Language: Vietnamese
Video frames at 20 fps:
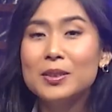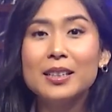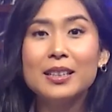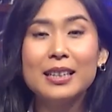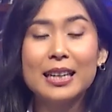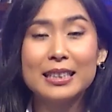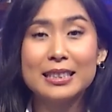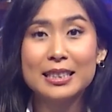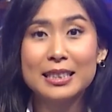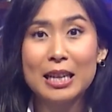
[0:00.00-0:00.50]
tức
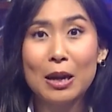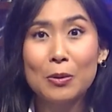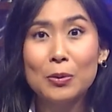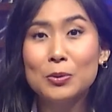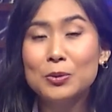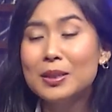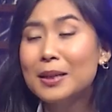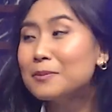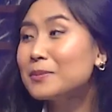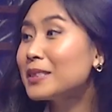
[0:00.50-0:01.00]
là
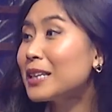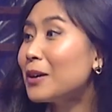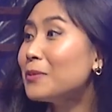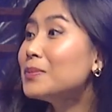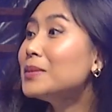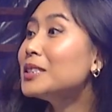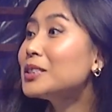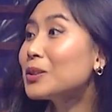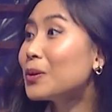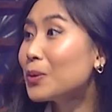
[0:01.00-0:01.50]
sau năm
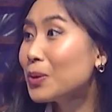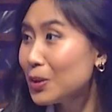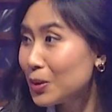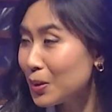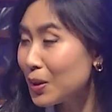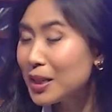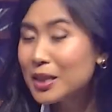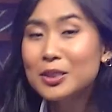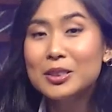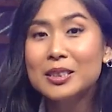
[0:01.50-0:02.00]
60 tuổi
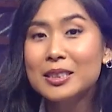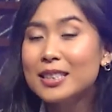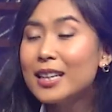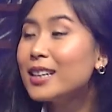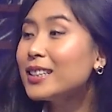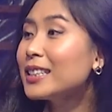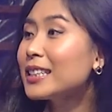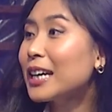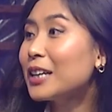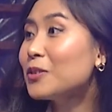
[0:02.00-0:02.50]
luôn,
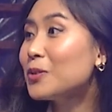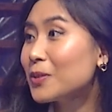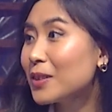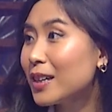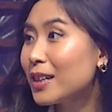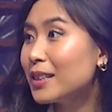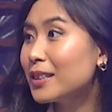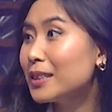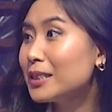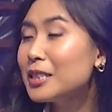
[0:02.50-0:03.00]
hết cả cuộc
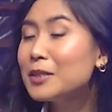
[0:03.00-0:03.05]
đời.